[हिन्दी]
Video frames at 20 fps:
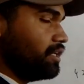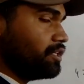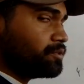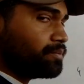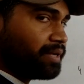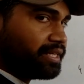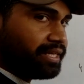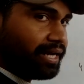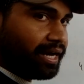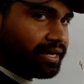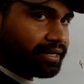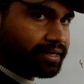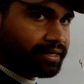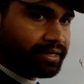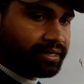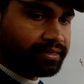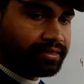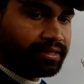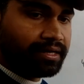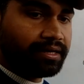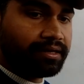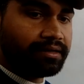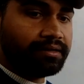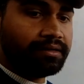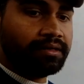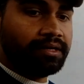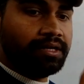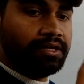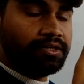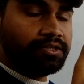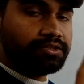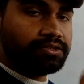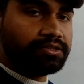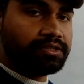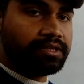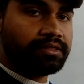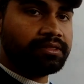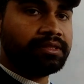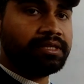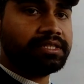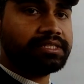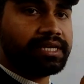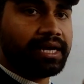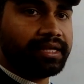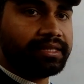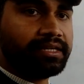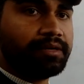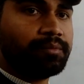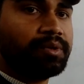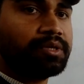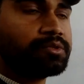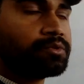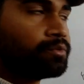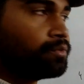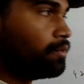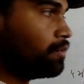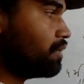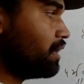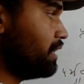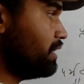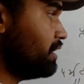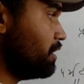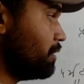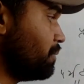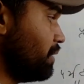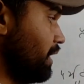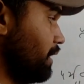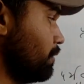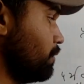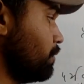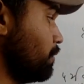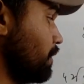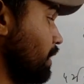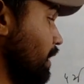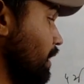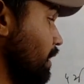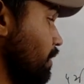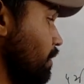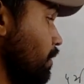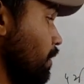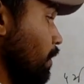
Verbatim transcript: इस बाजार के अंदर जितनी ज्यादा वस्तुओं का निर्माण होगा